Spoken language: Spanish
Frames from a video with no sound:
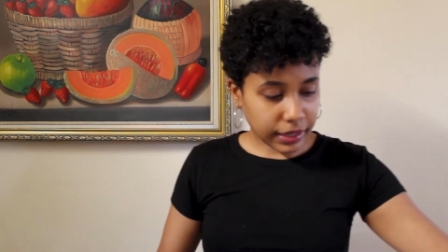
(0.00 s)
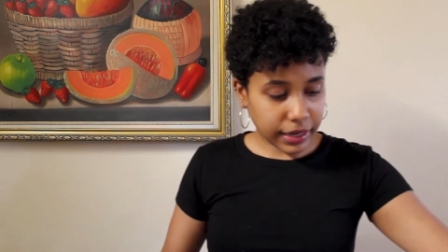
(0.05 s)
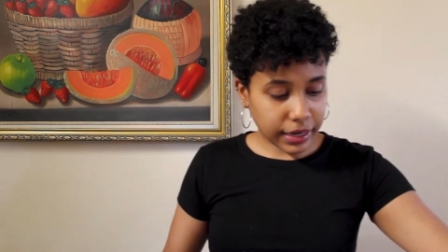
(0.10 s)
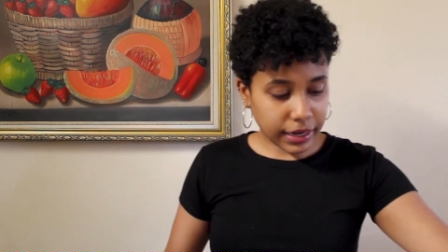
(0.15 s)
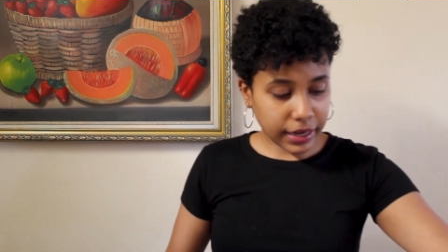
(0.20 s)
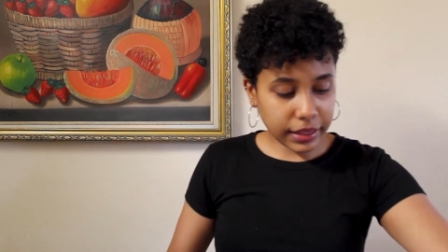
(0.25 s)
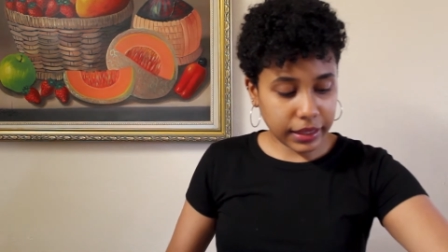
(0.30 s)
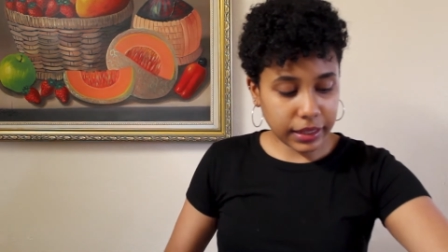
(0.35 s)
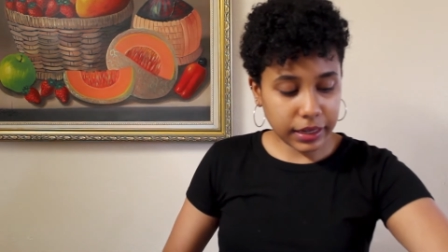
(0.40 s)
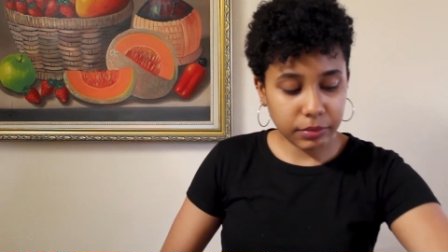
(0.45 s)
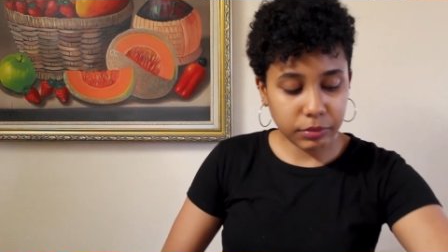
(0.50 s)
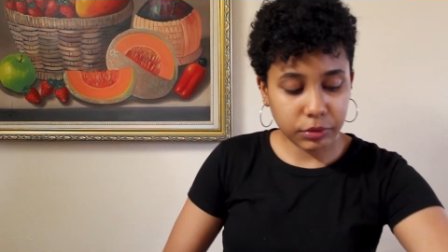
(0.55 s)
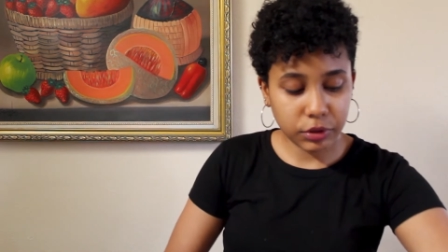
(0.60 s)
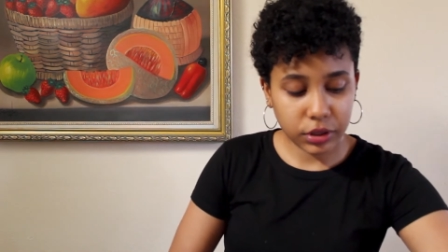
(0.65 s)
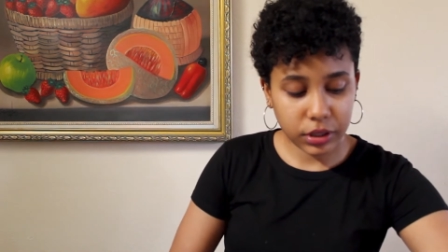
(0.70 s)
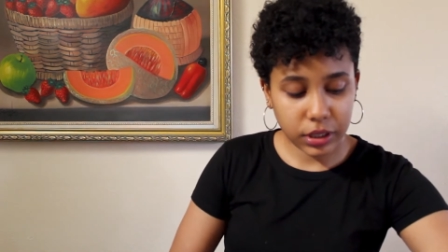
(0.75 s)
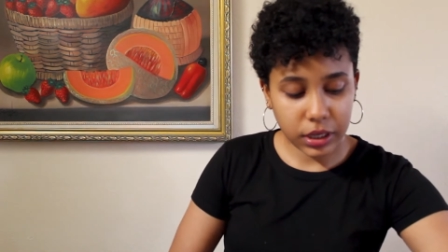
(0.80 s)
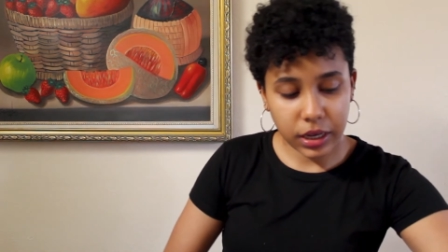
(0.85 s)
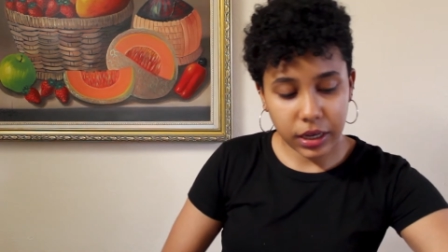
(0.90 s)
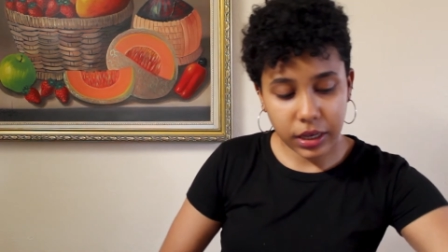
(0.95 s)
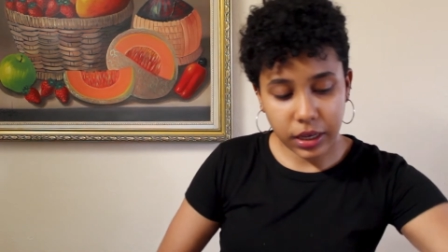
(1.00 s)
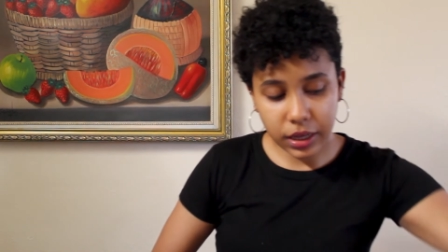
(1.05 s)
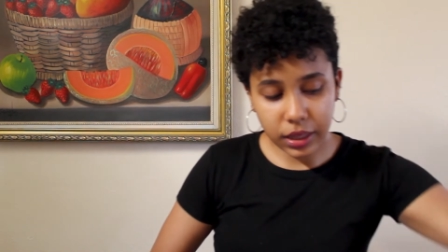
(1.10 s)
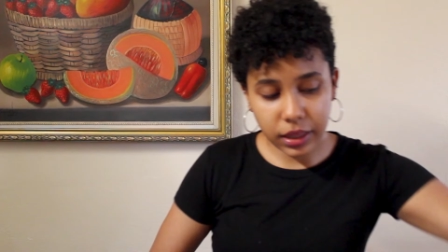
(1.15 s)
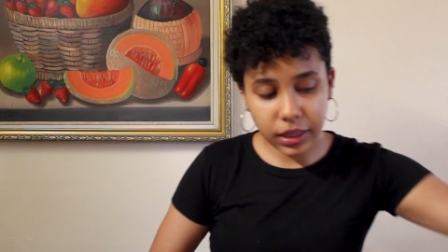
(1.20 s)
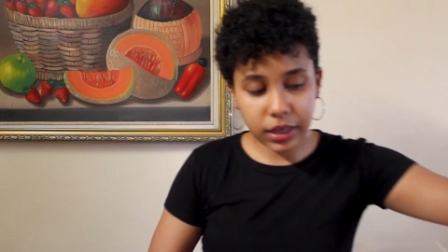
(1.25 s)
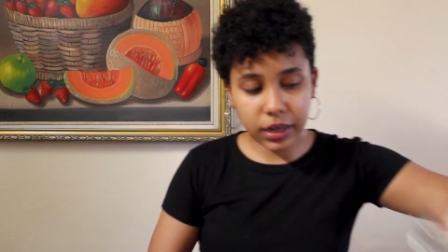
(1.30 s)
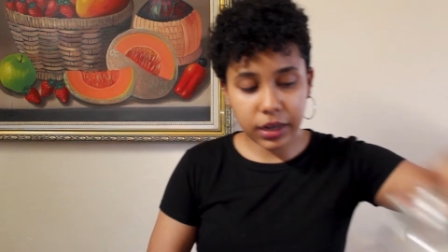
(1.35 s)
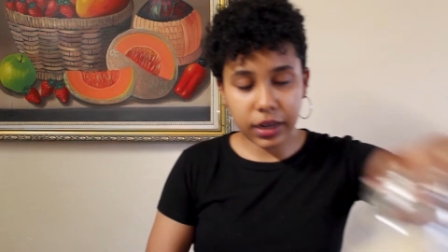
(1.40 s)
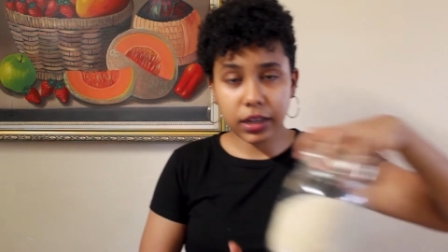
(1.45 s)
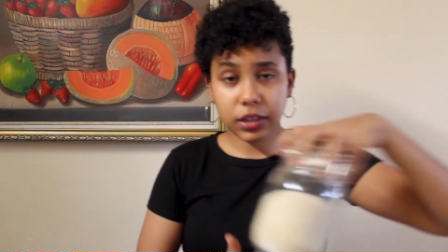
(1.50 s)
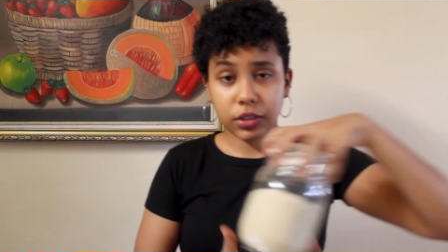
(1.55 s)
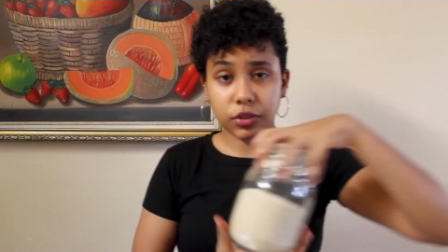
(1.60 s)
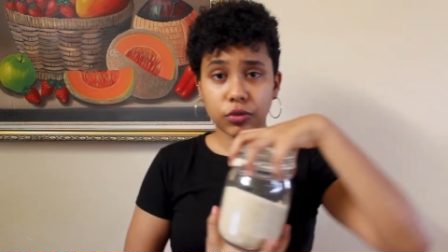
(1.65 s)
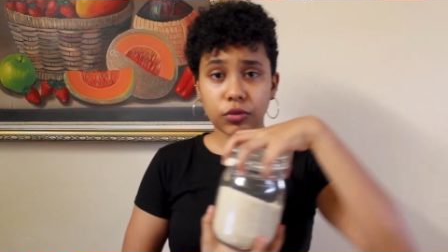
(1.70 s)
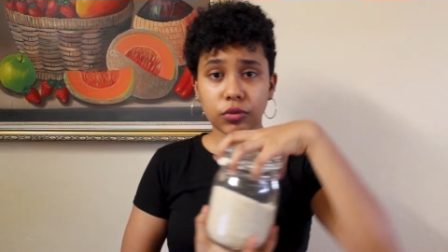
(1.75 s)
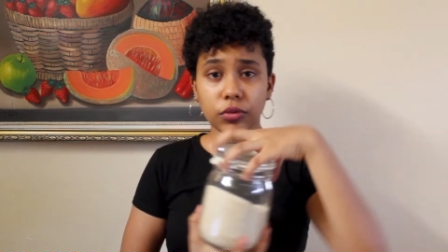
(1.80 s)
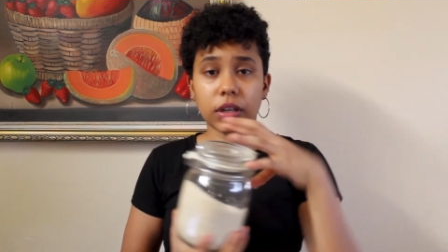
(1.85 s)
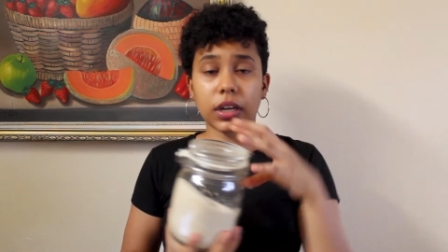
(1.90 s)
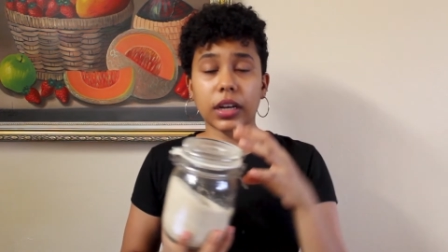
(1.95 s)
Le tenemos que añadir
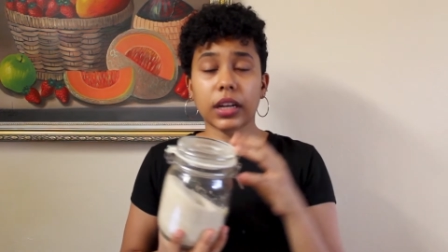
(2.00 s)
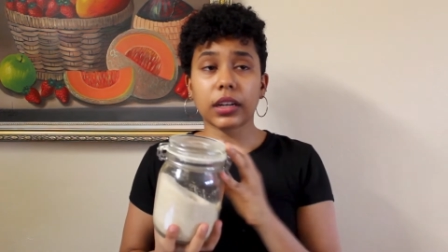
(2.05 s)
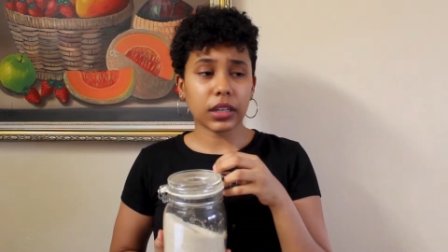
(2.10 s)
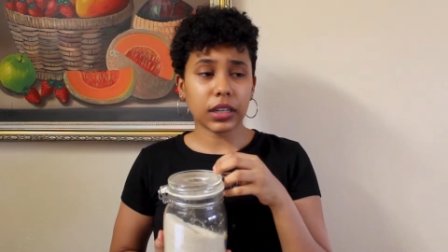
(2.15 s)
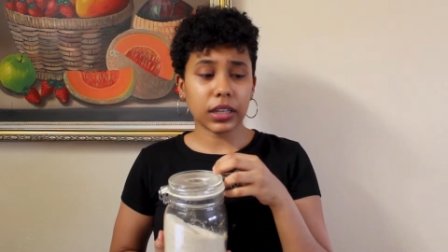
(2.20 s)
azúcar.